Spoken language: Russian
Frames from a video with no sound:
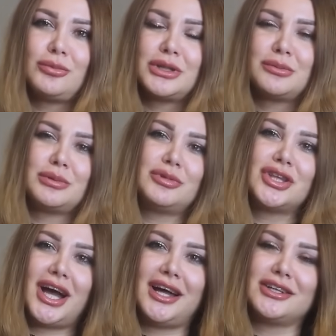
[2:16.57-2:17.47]
Он мне
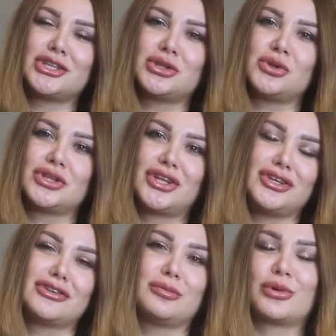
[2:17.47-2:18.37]
напоминает что-то
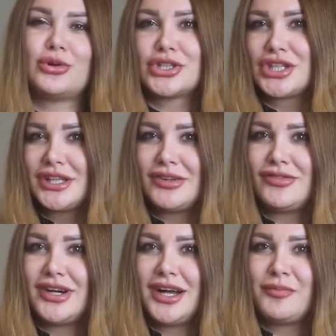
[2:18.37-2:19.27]
из
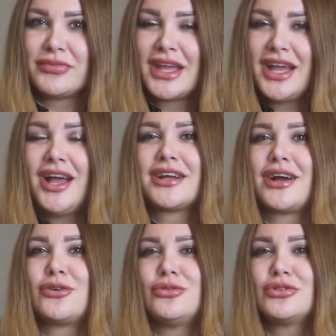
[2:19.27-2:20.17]
прошлого,
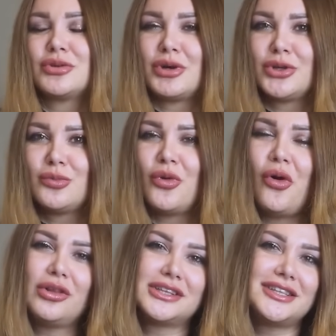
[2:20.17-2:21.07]
какую-то мою
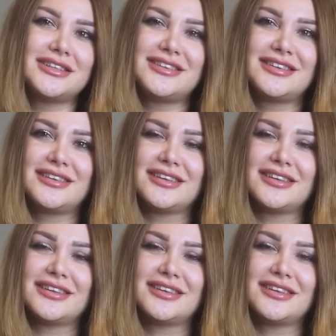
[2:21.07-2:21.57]
молодость.